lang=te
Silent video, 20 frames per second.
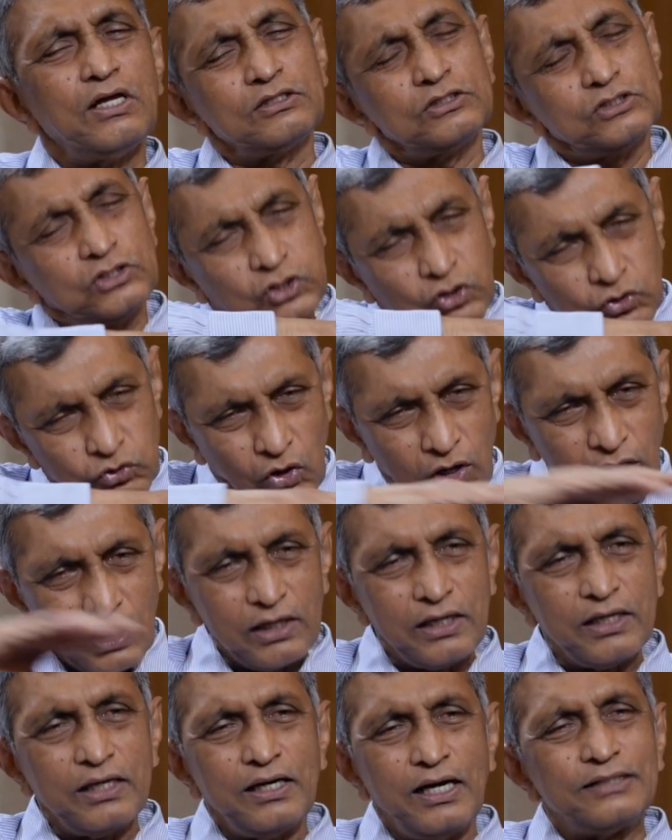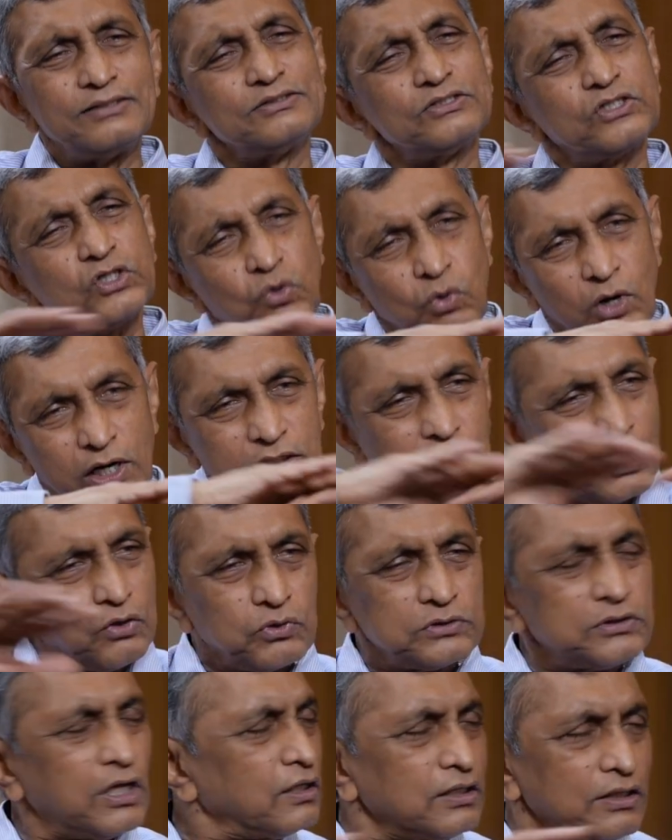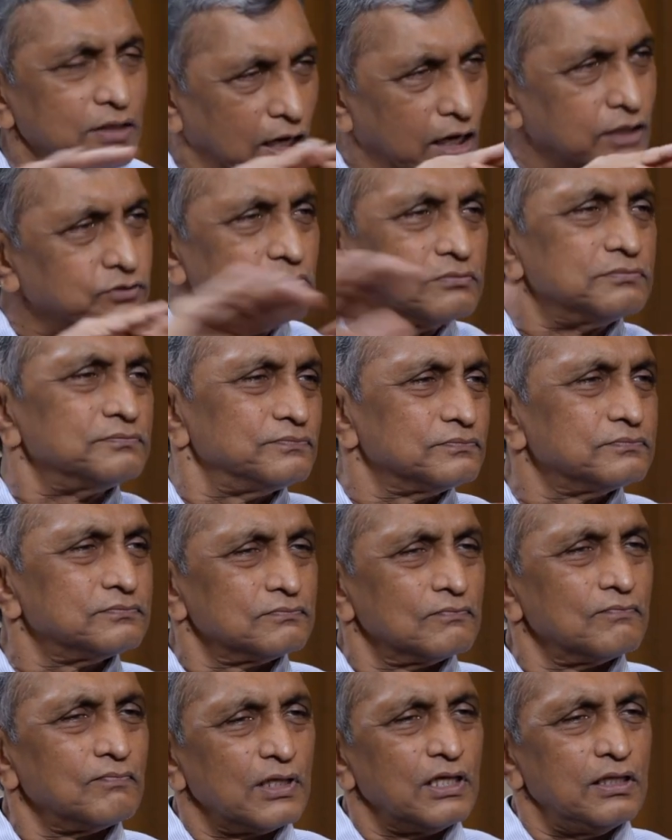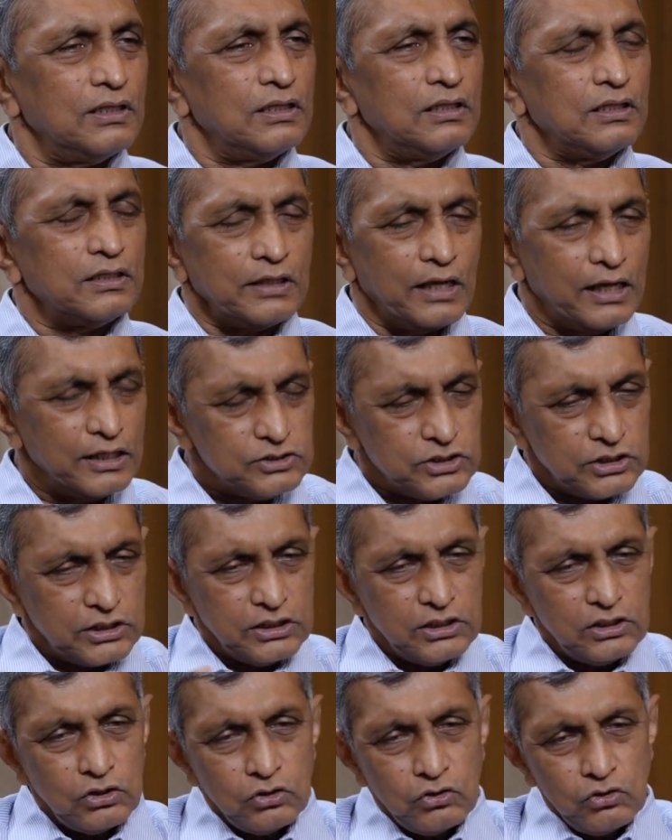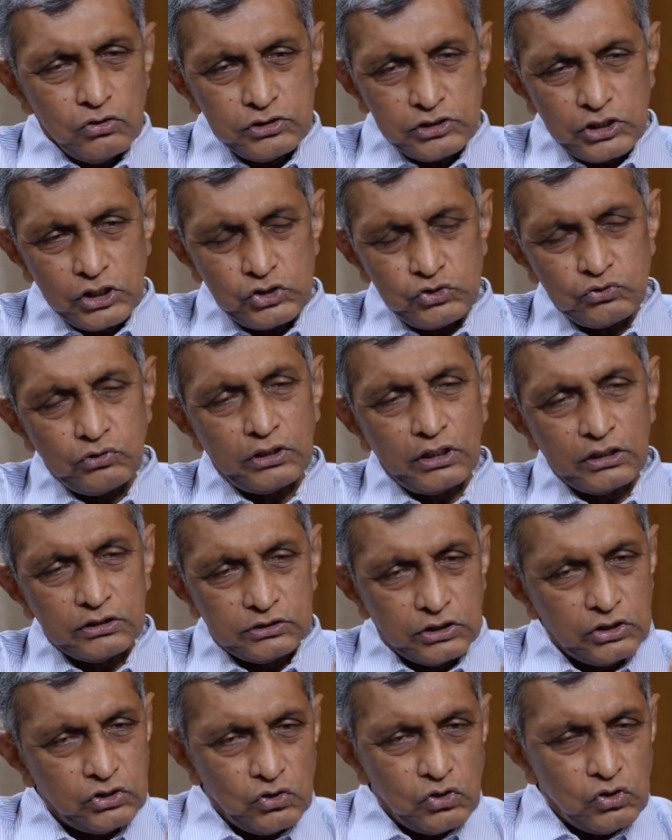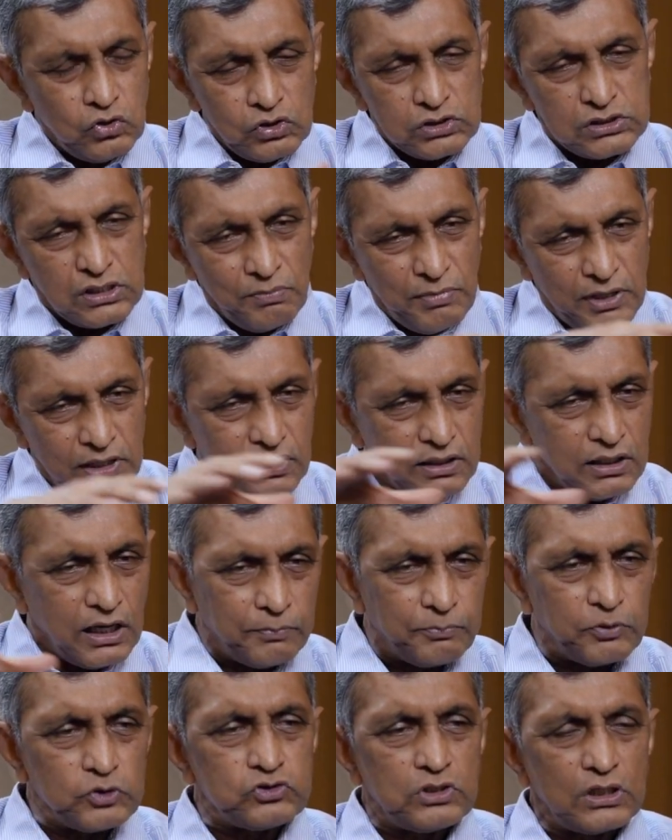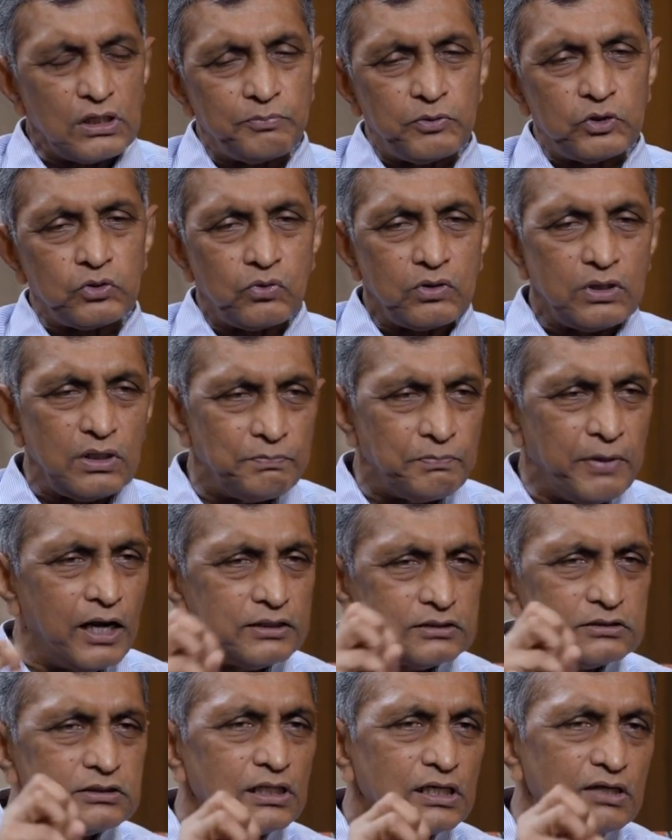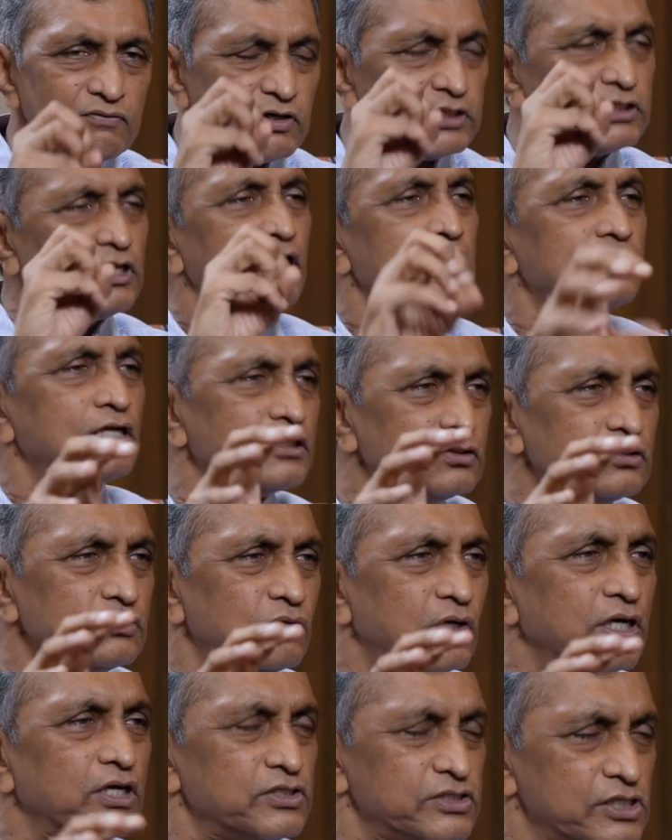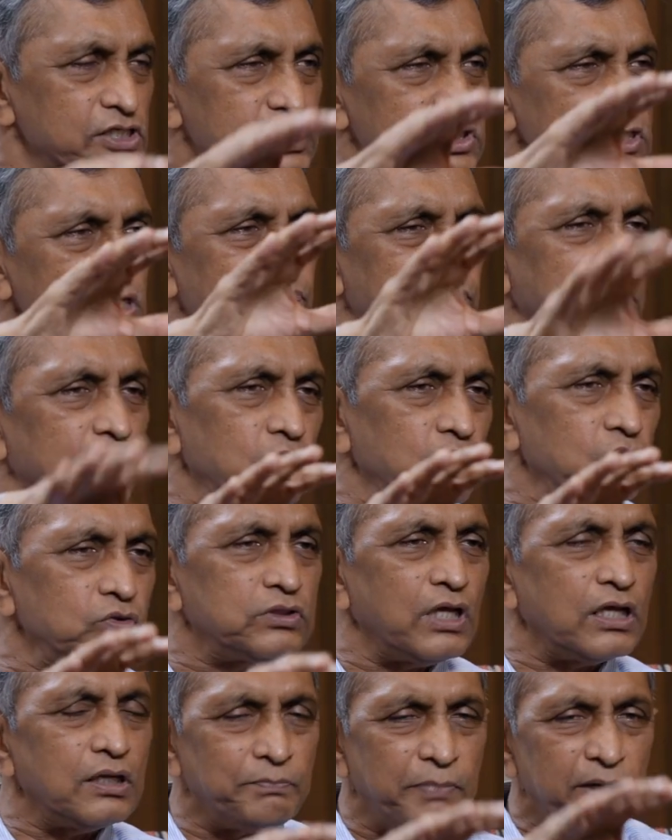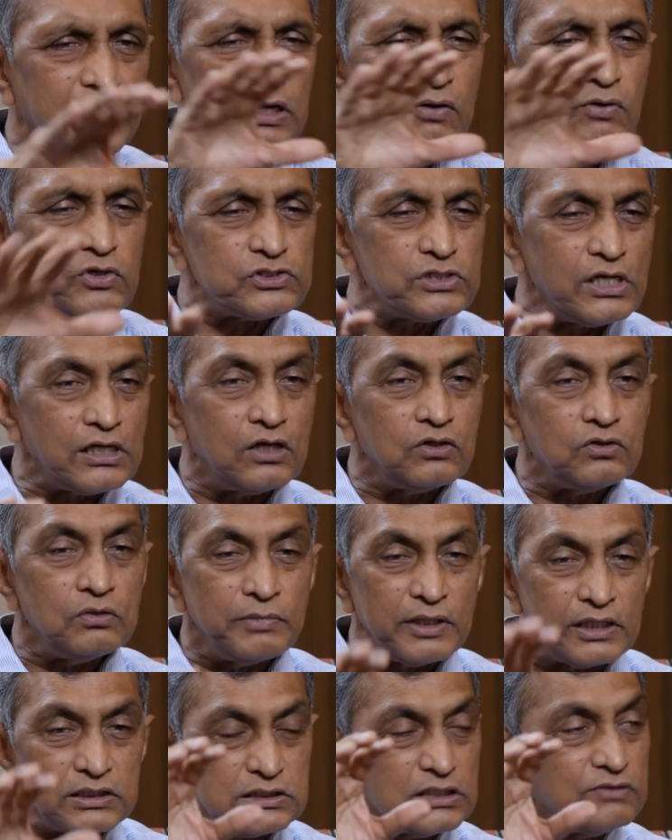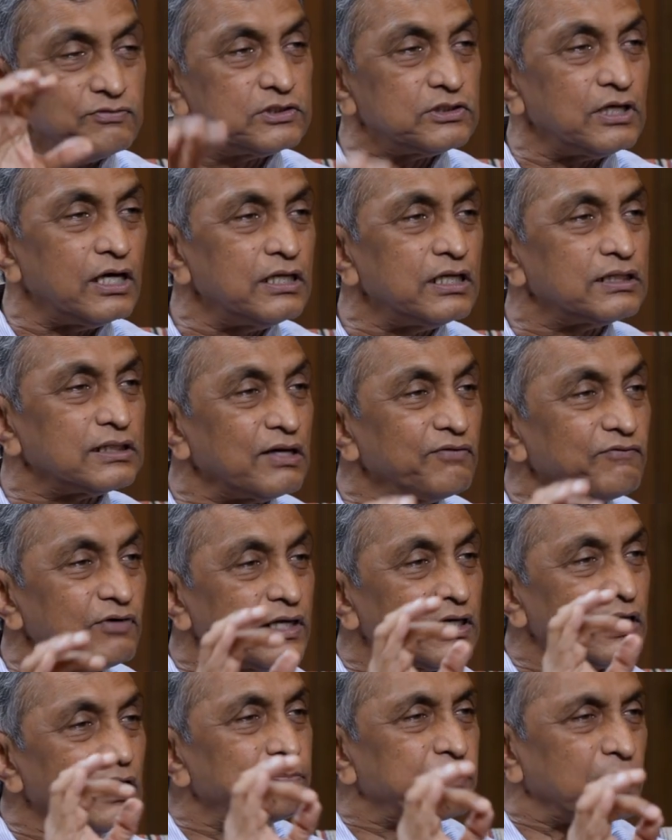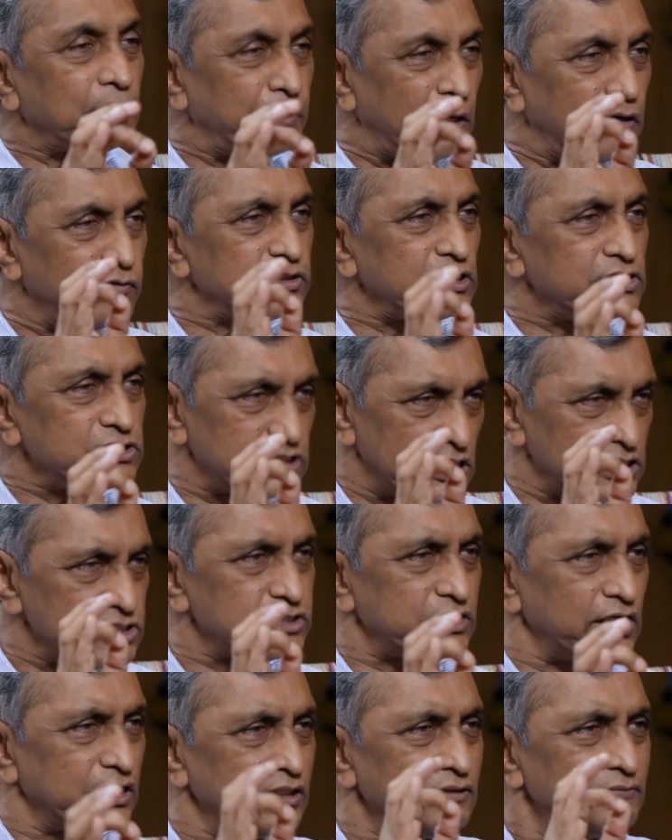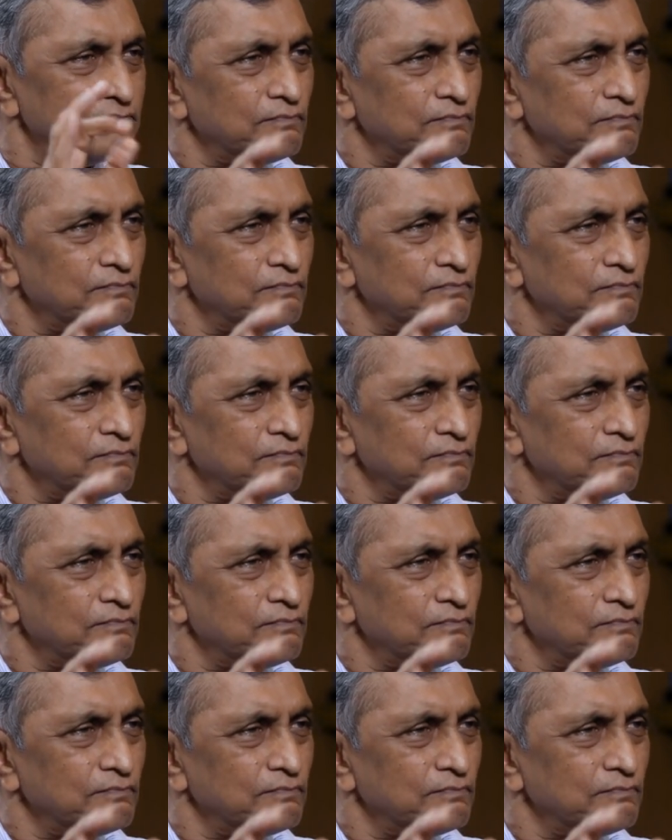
అందరూ దొంగలే అందరూ ఒక్కటే అనుకుంటున్నారు అది కాదు రాజకీయంలో చేస్తున్న తీరులో సమానంగా అనిపిస్తున్నప్పుడు కూడా పార్టీల విధానాలు వాళ్ళు చేసే పనులు దాని పర్యవసానాలు మన జీవితాలను తీవ్రంగా ప్రభావితం చేస్తాయి